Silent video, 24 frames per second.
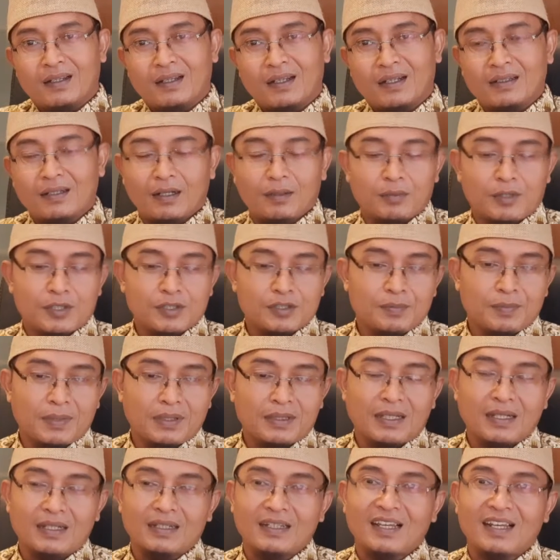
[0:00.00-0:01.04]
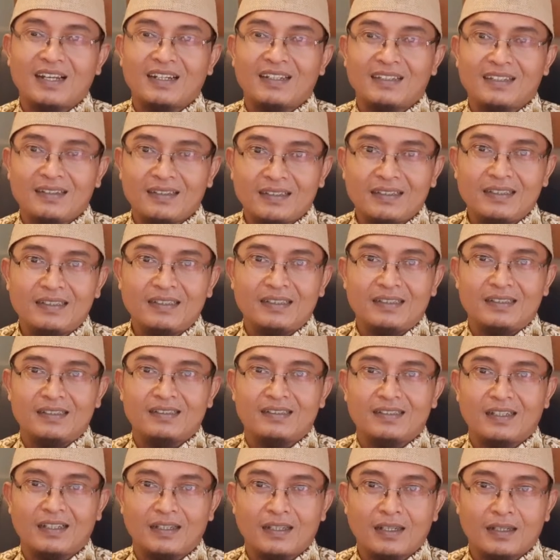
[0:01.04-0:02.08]
Nah dalam kesempatan kali ini
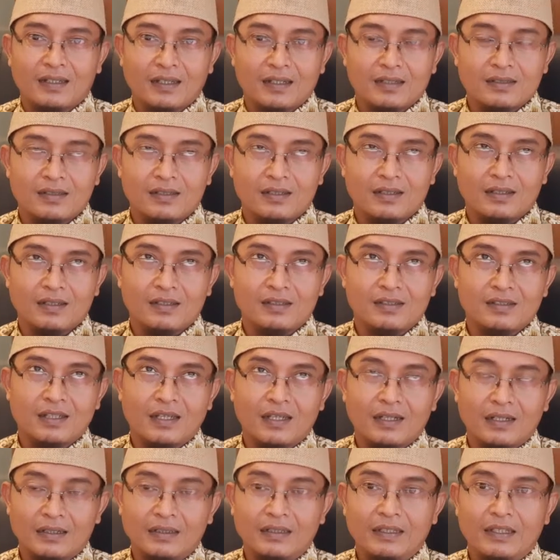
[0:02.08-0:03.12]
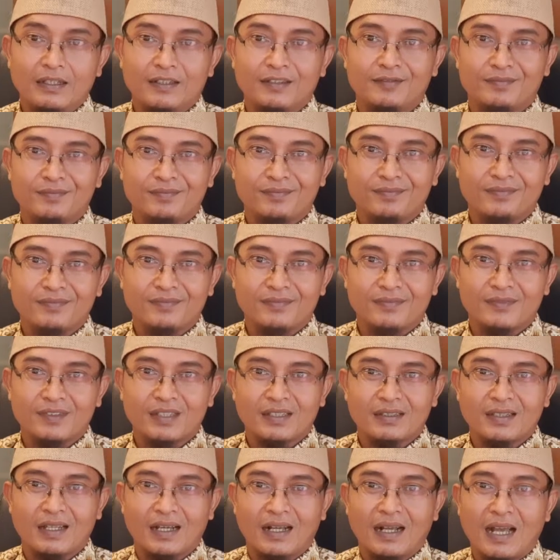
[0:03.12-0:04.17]
saya akan sedikit sharing ya
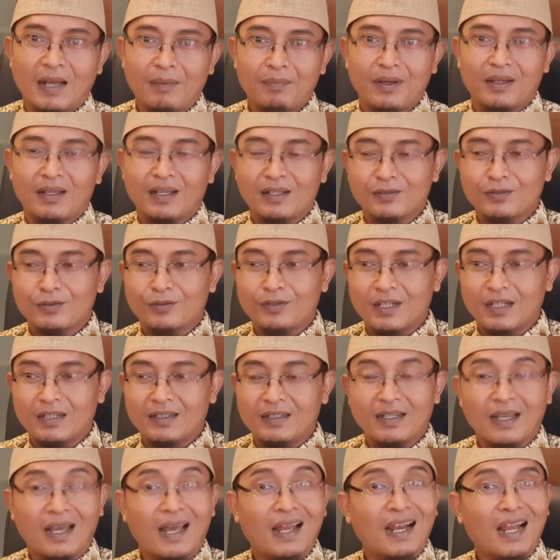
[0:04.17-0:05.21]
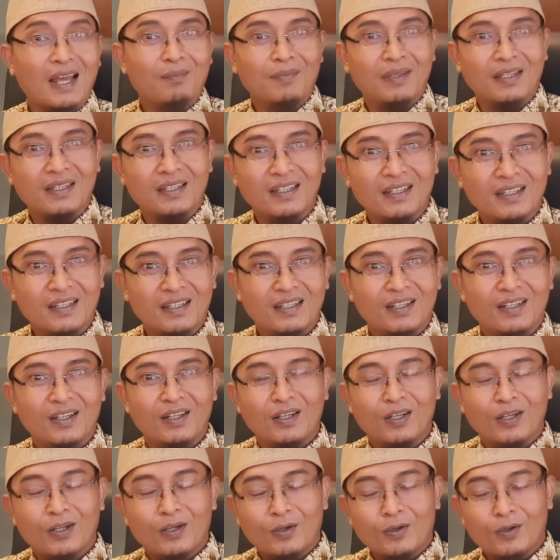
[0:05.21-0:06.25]
tentang apa yang sudah dialami
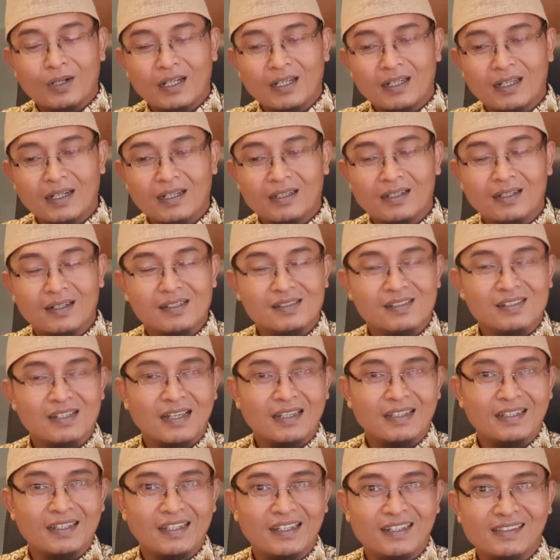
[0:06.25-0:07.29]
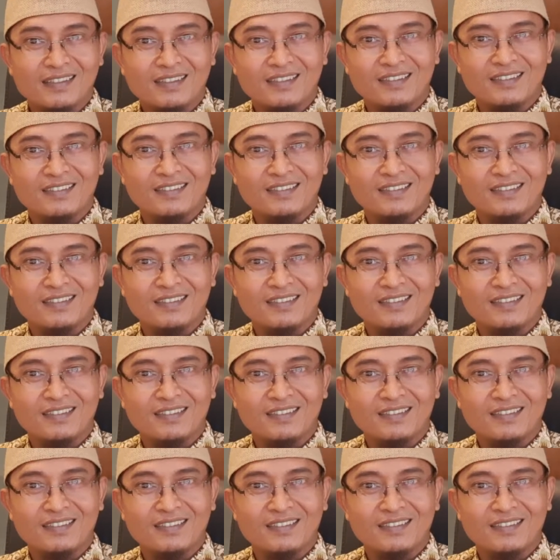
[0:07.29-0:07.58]
oleh klien saya.